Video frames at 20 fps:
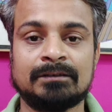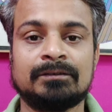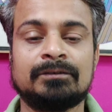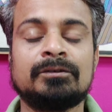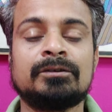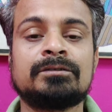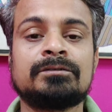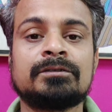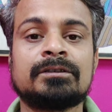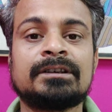हूँ
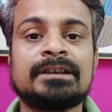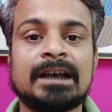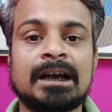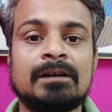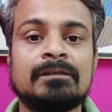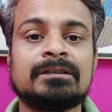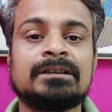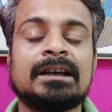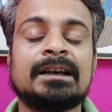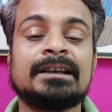दोस्तों क्या
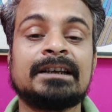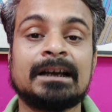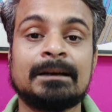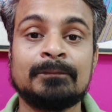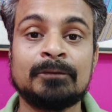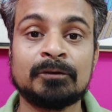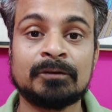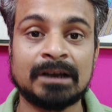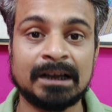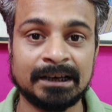होता है कि हम
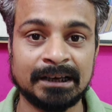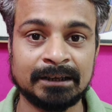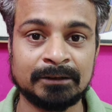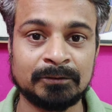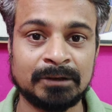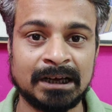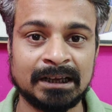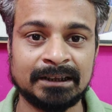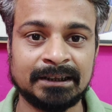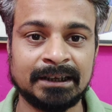लोग खाना तो
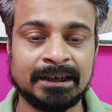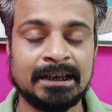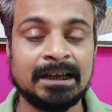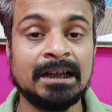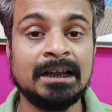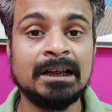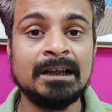खाते हैं